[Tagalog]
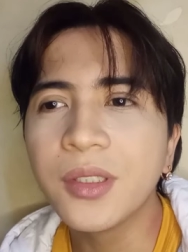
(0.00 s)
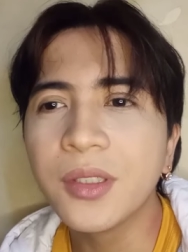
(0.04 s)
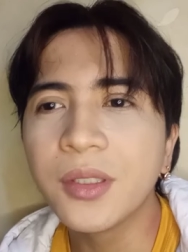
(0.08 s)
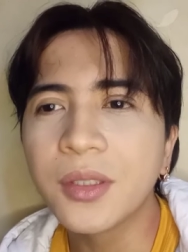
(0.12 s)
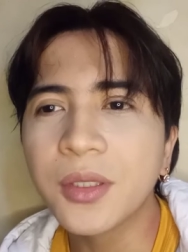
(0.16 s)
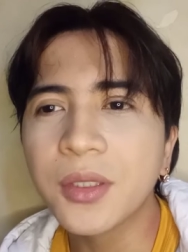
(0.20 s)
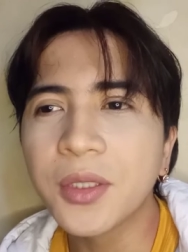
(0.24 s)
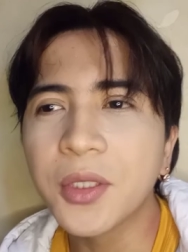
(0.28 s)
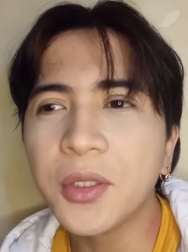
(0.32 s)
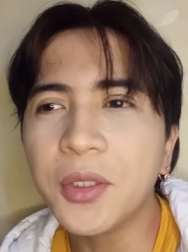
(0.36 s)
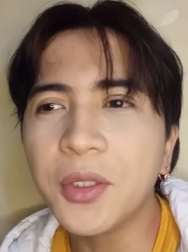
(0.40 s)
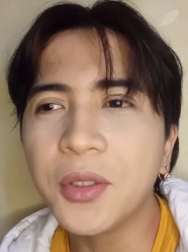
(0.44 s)

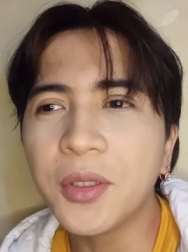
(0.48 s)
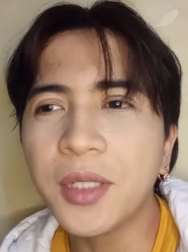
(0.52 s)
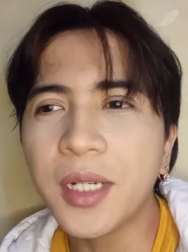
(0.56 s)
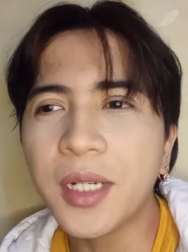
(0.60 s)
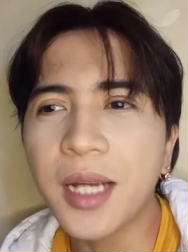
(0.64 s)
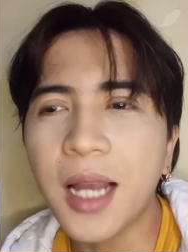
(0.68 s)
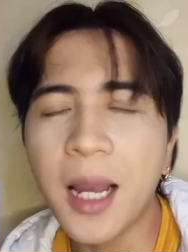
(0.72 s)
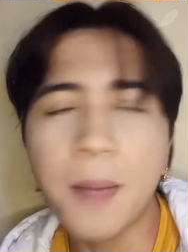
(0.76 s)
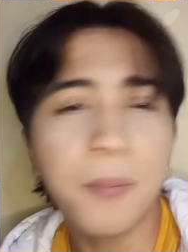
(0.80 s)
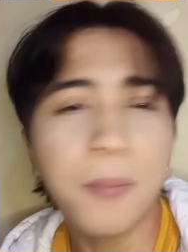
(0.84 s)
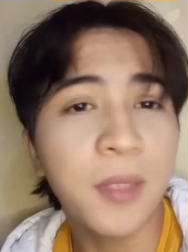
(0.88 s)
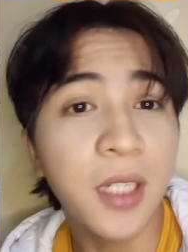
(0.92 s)
So yun, ang
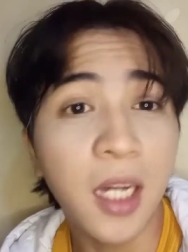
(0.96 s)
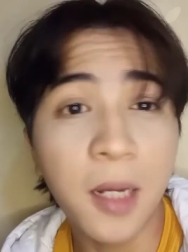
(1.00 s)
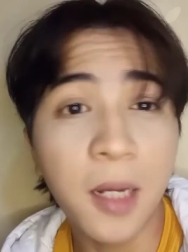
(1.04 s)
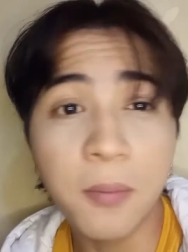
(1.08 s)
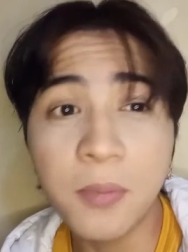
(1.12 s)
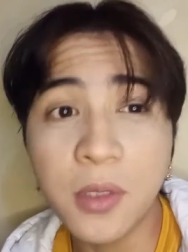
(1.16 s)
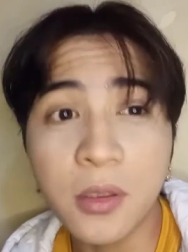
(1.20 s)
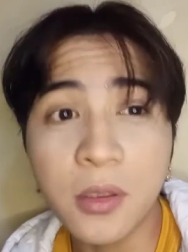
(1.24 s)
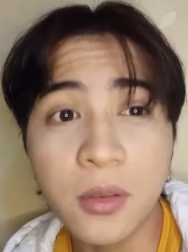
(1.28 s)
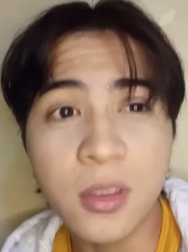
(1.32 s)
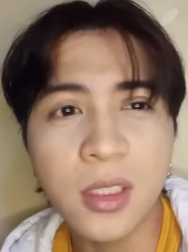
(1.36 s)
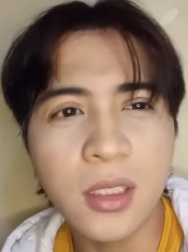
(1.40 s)

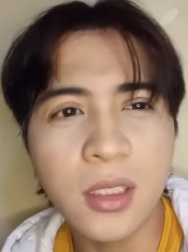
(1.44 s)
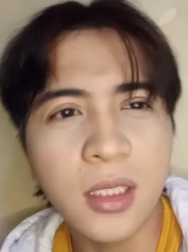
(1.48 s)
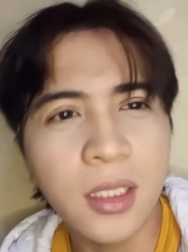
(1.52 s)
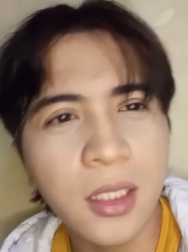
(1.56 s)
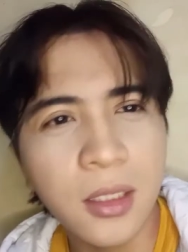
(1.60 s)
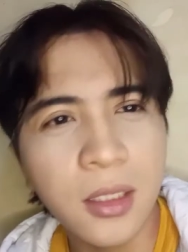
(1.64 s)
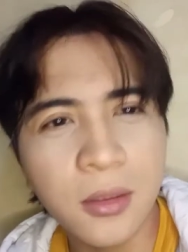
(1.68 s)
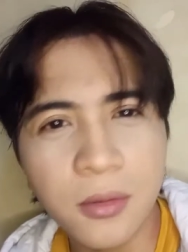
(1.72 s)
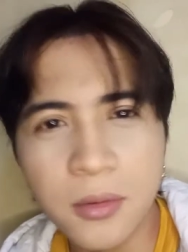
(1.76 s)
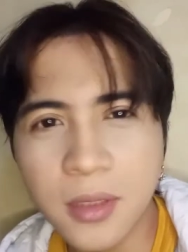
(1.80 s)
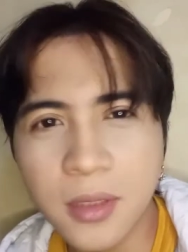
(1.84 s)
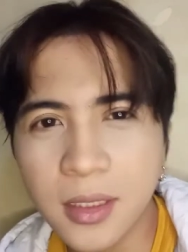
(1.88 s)
happy-happy ko talaga
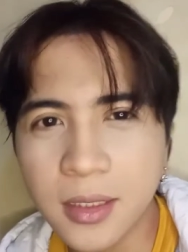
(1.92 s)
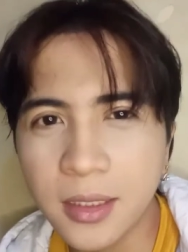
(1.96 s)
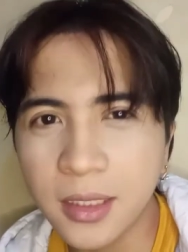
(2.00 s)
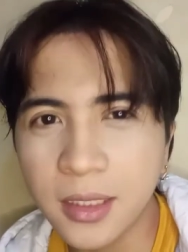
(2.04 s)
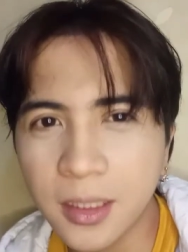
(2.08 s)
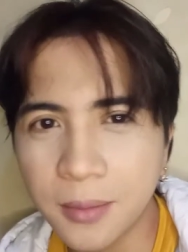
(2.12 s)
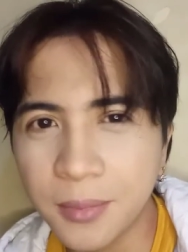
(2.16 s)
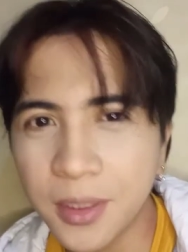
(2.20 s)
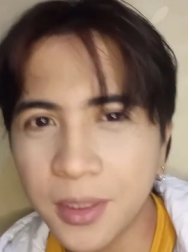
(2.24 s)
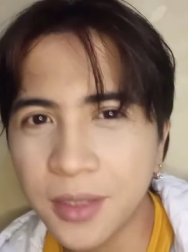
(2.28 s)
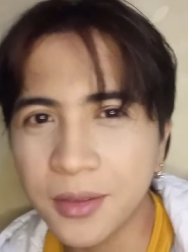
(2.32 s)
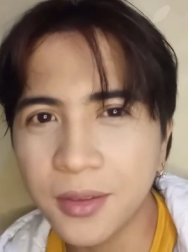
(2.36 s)
nun kasi
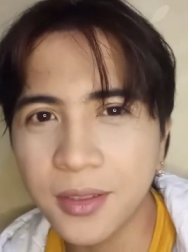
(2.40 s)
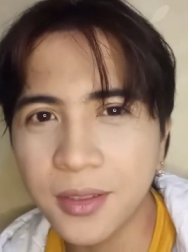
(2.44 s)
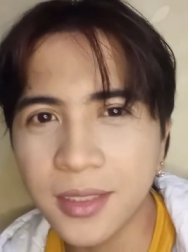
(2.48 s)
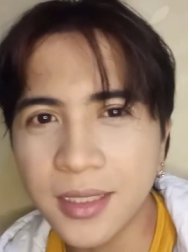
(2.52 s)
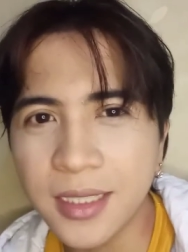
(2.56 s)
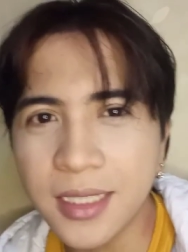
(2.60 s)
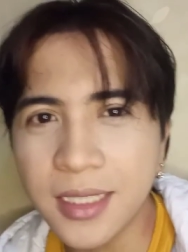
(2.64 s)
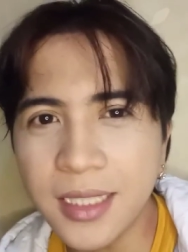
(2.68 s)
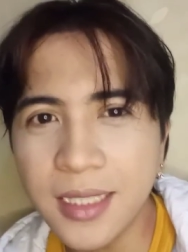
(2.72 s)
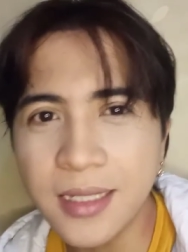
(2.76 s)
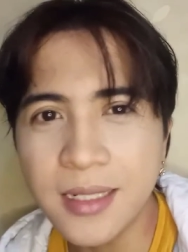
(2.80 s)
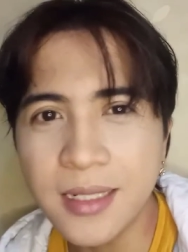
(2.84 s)
na-meet ko
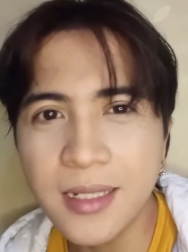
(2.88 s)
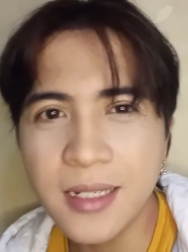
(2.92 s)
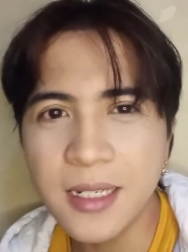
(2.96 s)
si